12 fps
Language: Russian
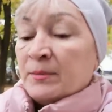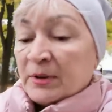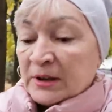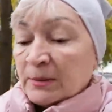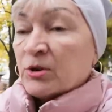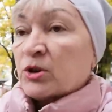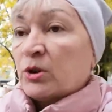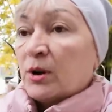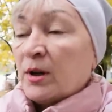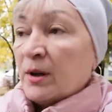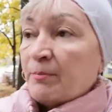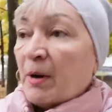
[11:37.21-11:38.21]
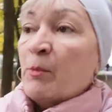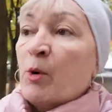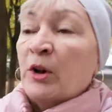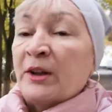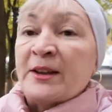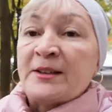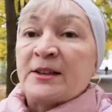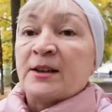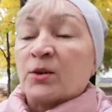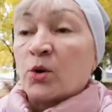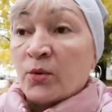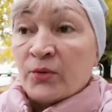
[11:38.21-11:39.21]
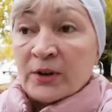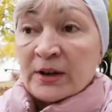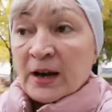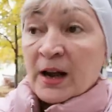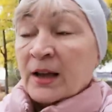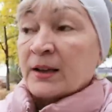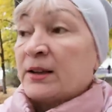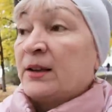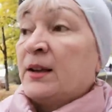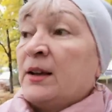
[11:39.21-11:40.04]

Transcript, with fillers: потому что по молодости кровь играет,